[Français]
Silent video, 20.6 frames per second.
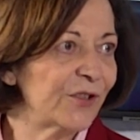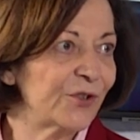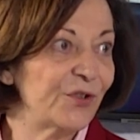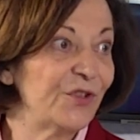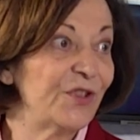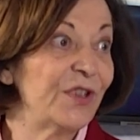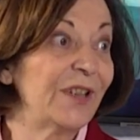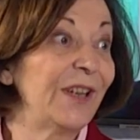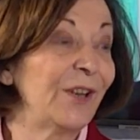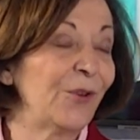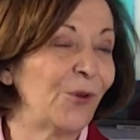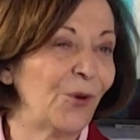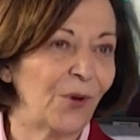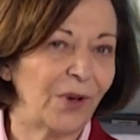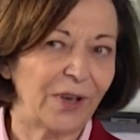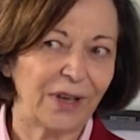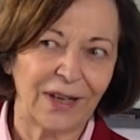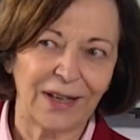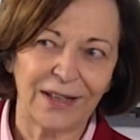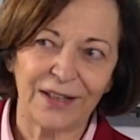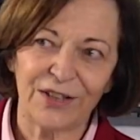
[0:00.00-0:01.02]
je disais les
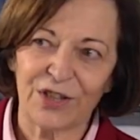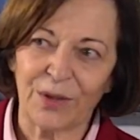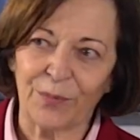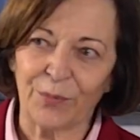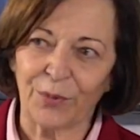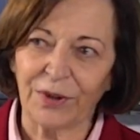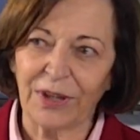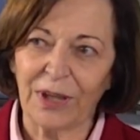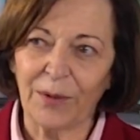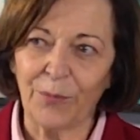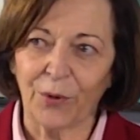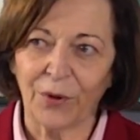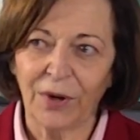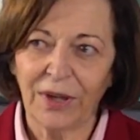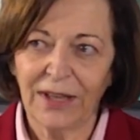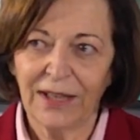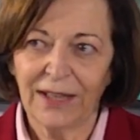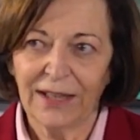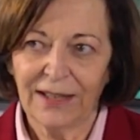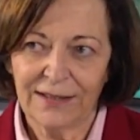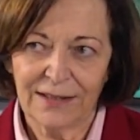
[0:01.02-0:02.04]
Coréens, les Japonais, bon, mm.
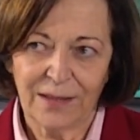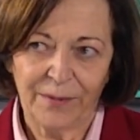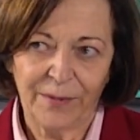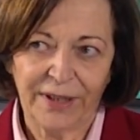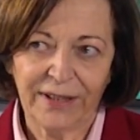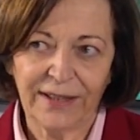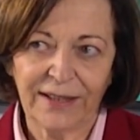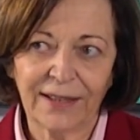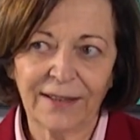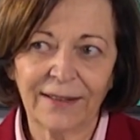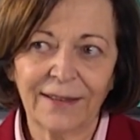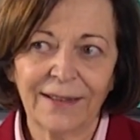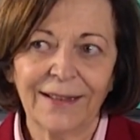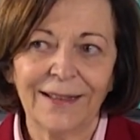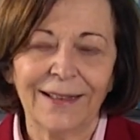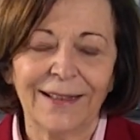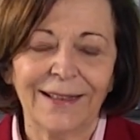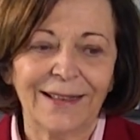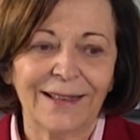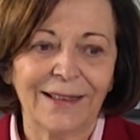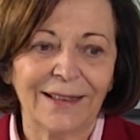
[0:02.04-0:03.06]
les Américains.
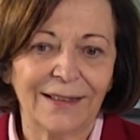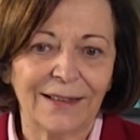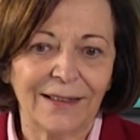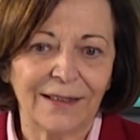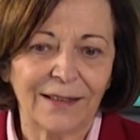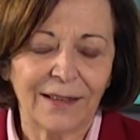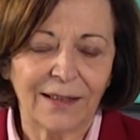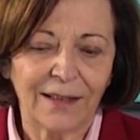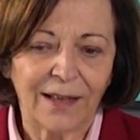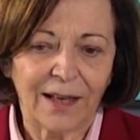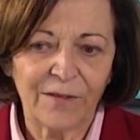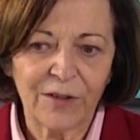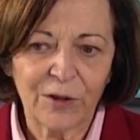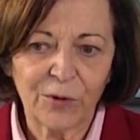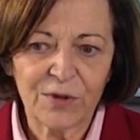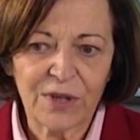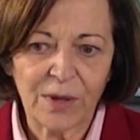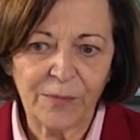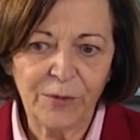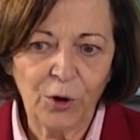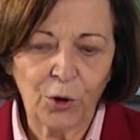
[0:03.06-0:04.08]
Euh, avec
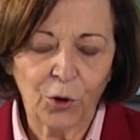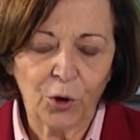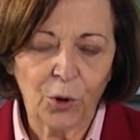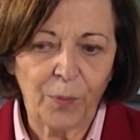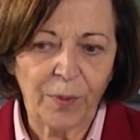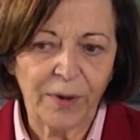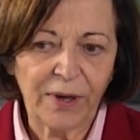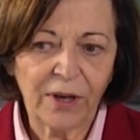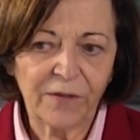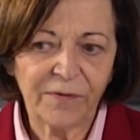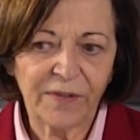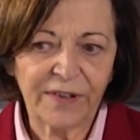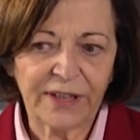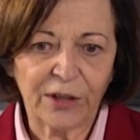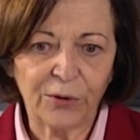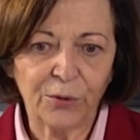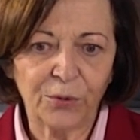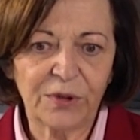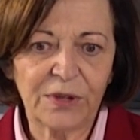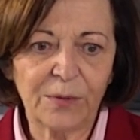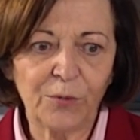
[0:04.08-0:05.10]
nos amis européens, en fait, il y a
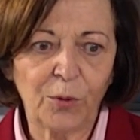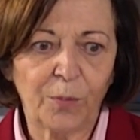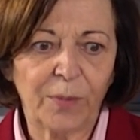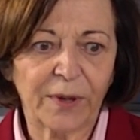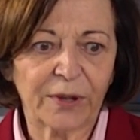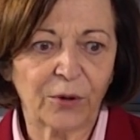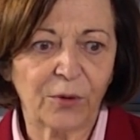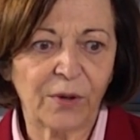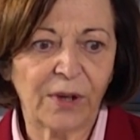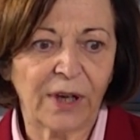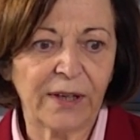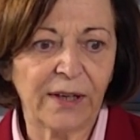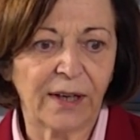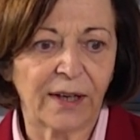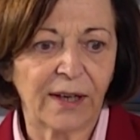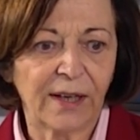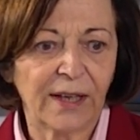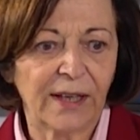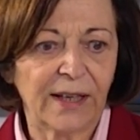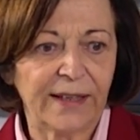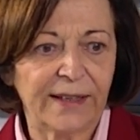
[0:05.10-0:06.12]
deux types de partenariats.
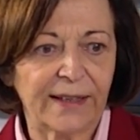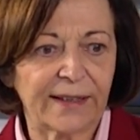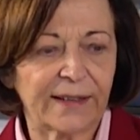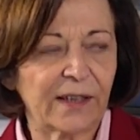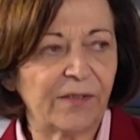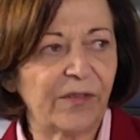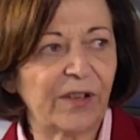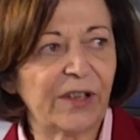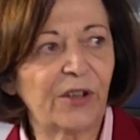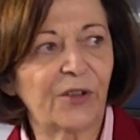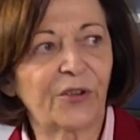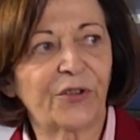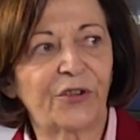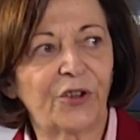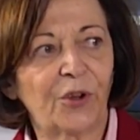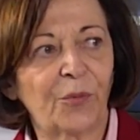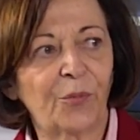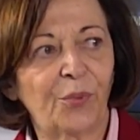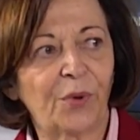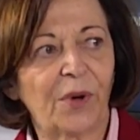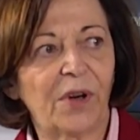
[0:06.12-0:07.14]
Il y a travailler
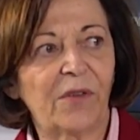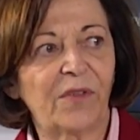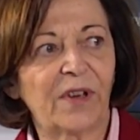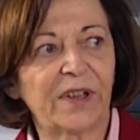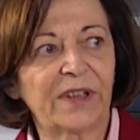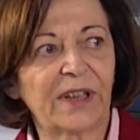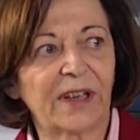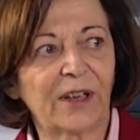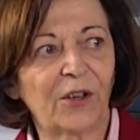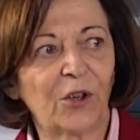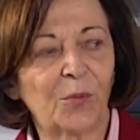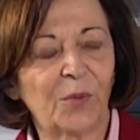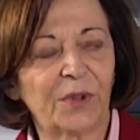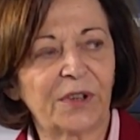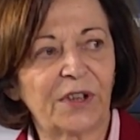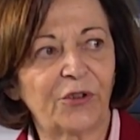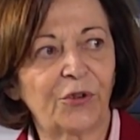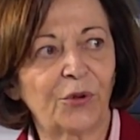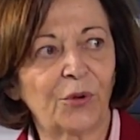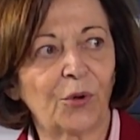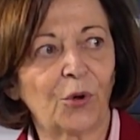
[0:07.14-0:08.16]
ensemble pour avoir des
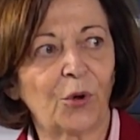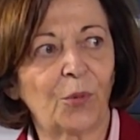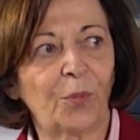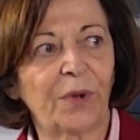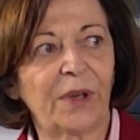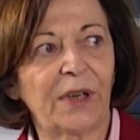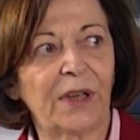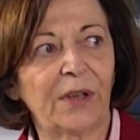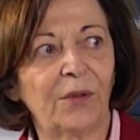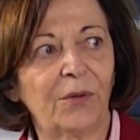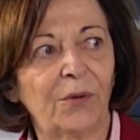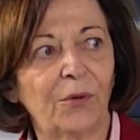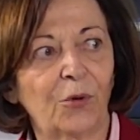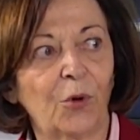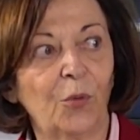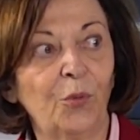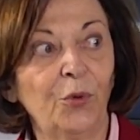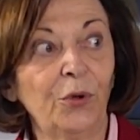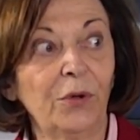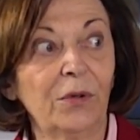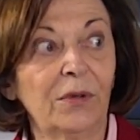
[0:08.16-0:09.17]
réglementations européennes mm.
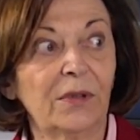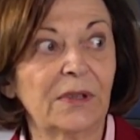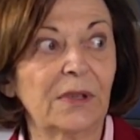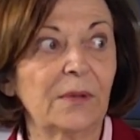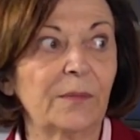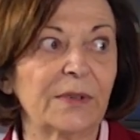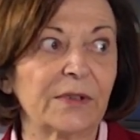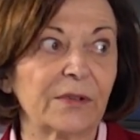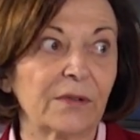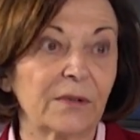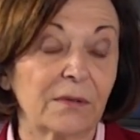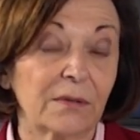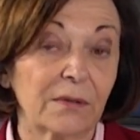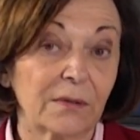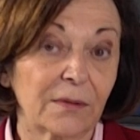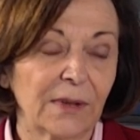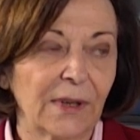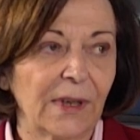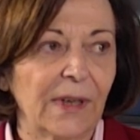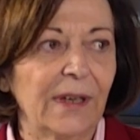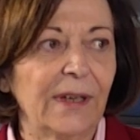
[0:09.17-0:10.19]
communes, hein, parce qu'il
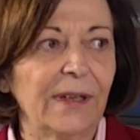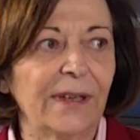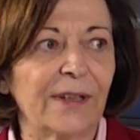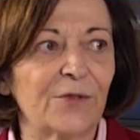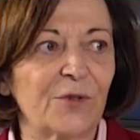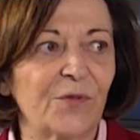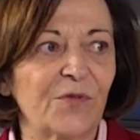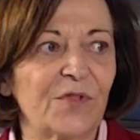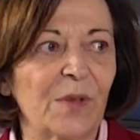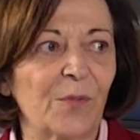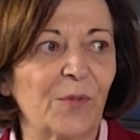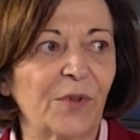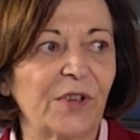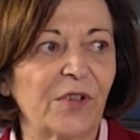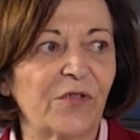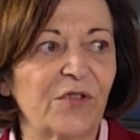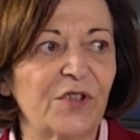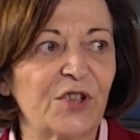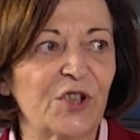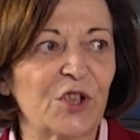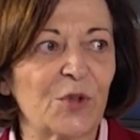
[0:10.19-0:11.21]
y a suffisamment
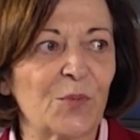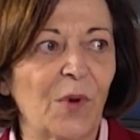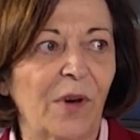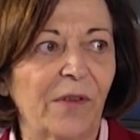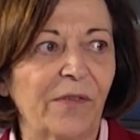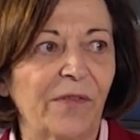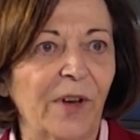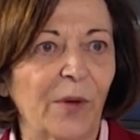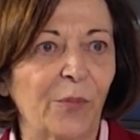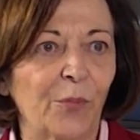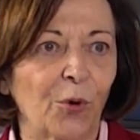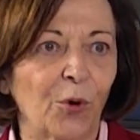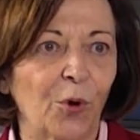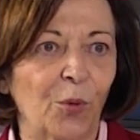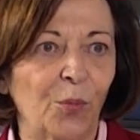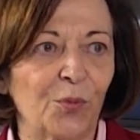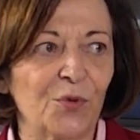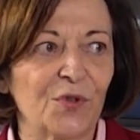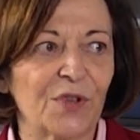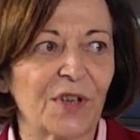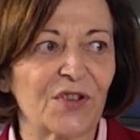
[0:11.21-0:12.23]
d'investissements à faire pour qu'en
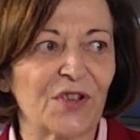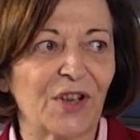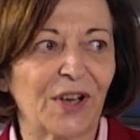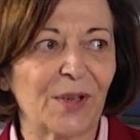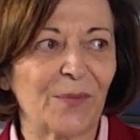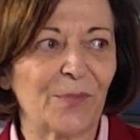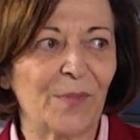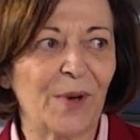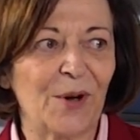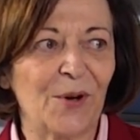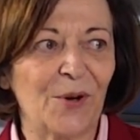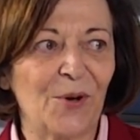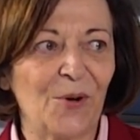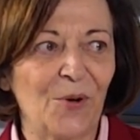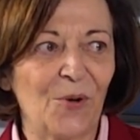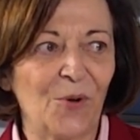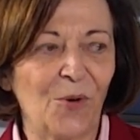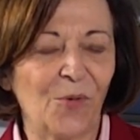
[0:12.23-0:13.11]
plus ça ne s'arrête pas euh, aux